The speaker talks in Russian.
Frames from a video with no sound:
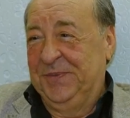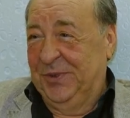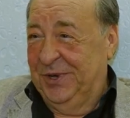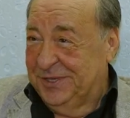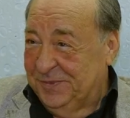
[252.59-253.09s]

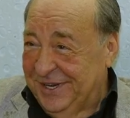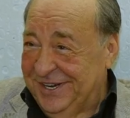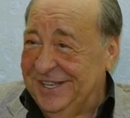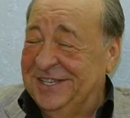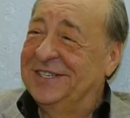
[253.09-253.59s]
Ну, а теперь
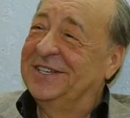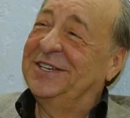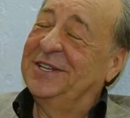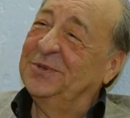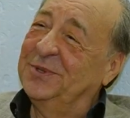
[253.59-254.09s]
надо
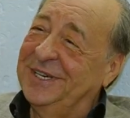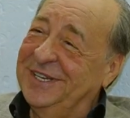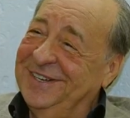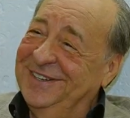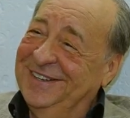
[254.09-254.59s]
держать
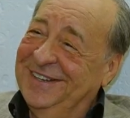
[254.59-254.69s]
удар –